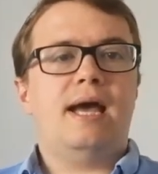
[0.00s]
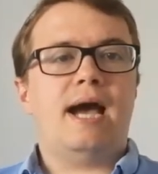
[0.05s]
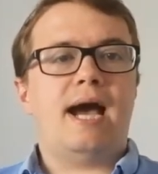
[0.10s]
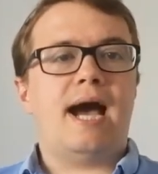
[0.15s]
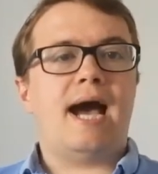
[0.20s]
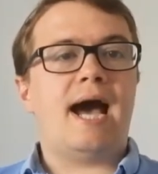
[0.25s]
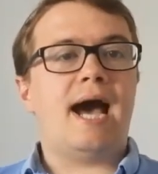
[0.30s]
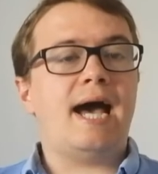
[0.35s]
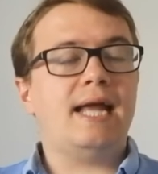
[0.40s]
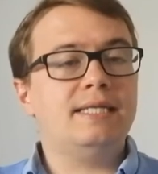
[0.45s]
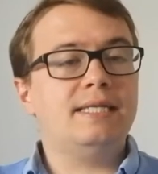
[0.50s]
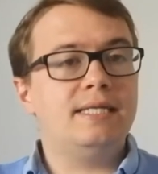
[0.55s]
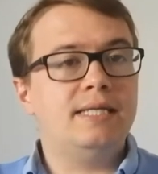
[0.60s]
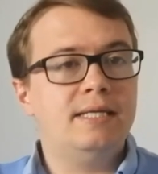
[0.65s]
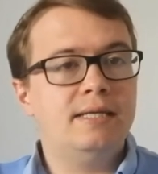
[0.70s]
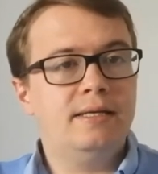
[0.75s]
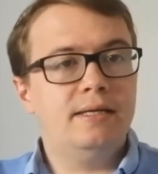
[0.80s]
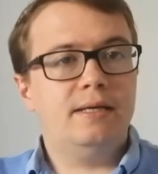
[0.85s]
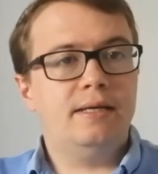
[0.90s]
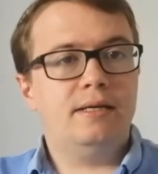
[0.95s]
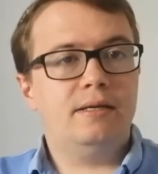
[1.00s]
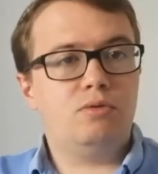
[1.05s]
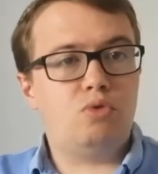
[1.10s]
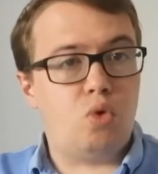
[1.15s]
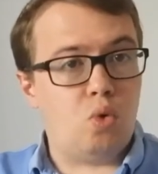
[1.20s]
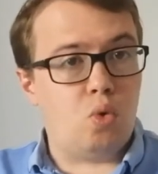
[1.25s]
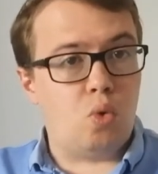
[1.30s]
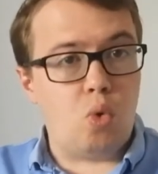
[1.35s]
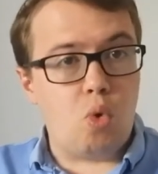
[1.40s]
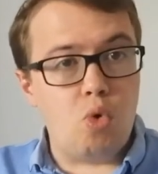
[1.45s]
hat
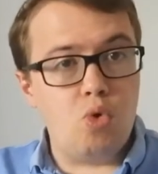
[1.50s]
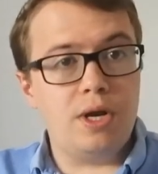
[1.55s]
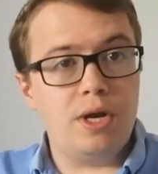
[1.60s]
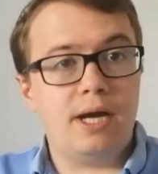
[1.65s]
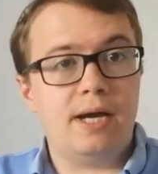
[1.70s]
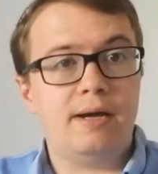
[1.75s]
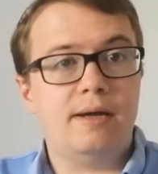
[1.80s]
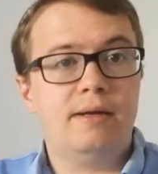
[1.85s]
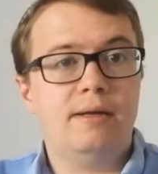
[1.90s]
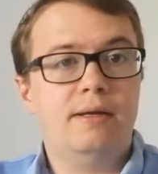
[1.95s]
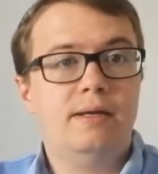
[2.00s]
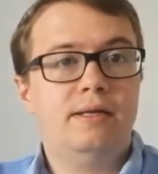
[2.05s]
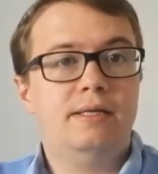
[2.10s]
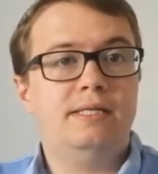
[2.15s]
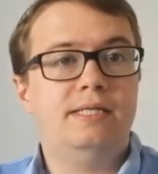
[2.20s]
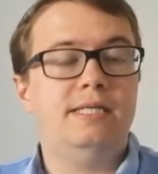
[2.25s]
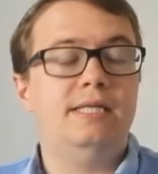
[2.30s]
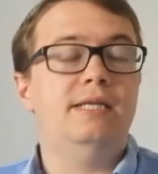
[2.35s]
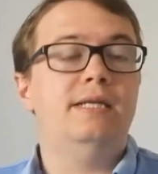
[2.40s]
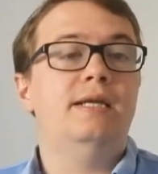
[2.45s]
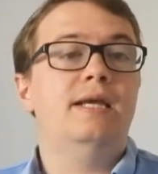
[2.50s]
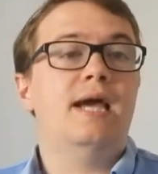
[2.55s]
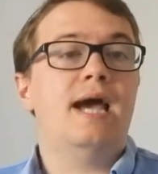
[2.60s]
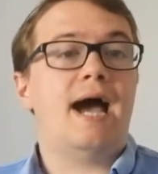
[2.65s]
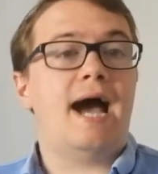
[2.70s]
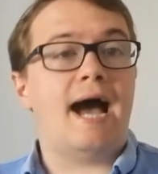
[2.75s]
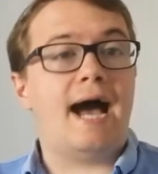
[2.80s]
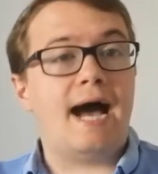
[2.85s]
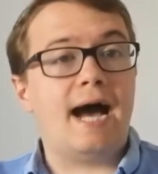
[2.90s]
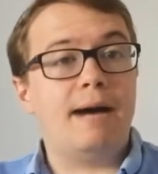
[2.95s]
Corona die
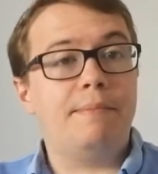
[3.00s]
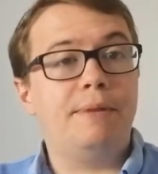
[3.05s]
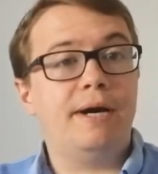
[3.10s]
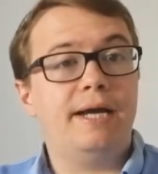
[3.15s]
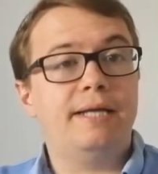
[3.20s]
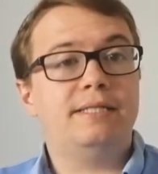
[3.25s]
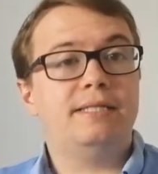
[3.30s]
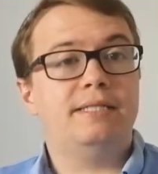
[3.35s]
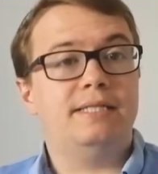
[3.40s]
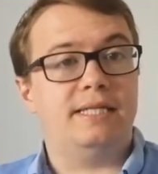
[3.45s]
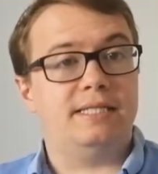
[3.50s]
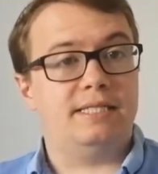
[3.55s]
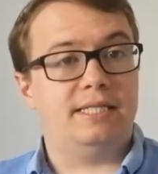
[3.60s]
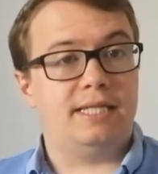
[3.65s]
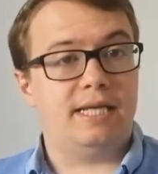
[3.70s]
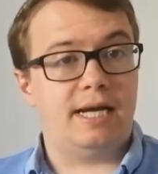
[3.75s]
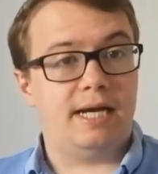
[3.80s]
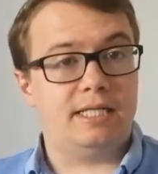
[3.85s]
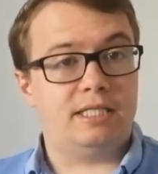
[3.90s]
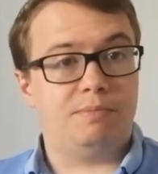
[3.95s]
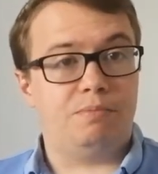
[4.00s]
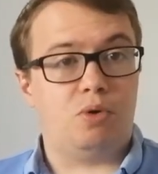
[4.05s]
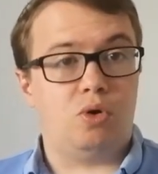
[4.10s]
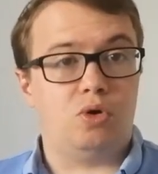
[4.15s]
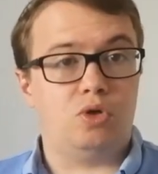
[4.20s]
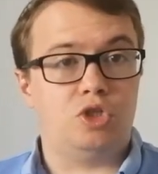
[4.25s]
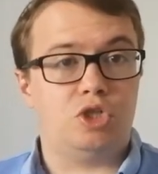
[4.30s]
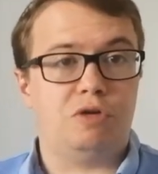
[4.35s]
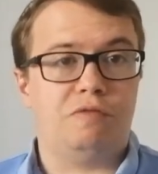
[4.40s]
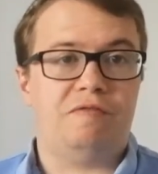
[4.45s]
Arbeit der
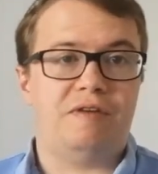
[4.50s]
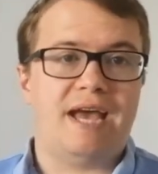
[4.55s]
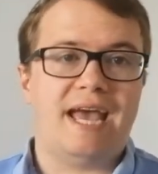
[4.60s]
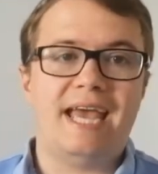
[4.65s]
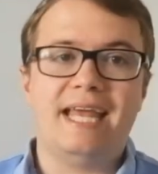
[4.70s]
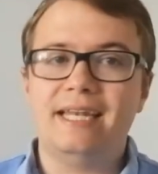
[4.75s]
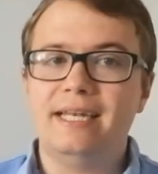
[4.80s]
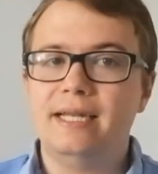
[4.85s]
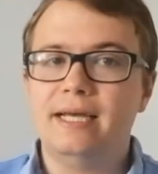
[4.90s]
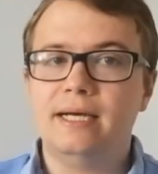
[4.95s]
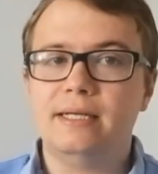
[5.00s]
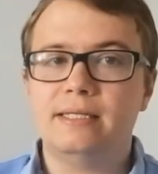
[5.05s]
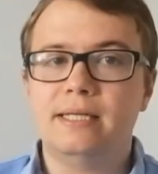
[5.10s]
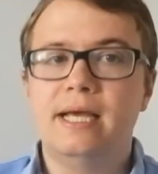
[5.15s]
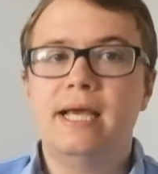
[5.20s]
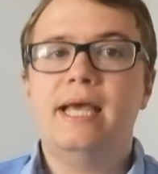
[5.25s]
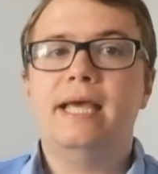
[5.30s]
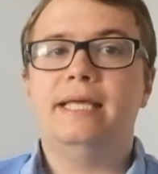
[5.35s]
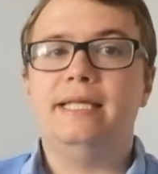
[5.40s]
Sicherheitsbranche verändert.